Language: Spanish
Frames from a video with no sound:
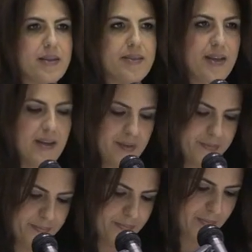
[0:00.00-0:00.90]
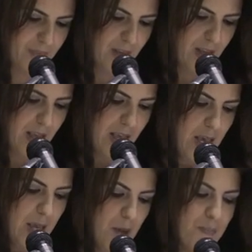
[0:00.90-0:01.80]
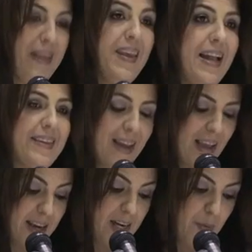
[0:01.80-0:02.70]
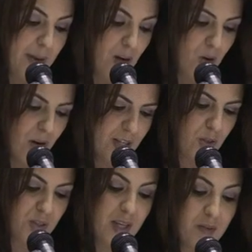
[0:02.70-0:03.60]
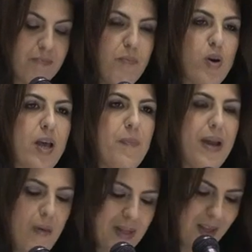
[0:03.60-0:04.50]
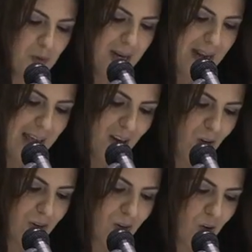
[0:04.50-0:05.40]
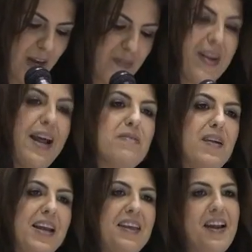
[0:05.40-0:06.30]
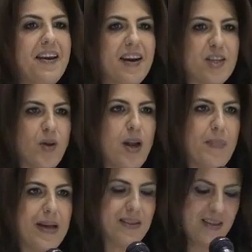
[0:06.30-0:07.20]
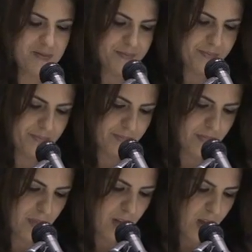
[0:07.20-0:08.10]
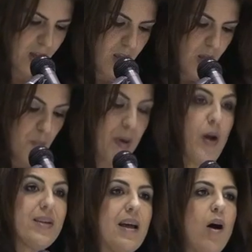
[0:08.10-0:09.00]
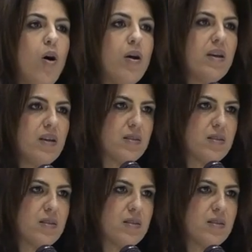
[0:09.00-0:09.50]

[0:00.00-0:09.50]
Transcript: asesina. Me dilaté en escribirlo, eso sí, porque esperaba terminarlo con el final feliz del regreso a la patria. Pero hasta hoy,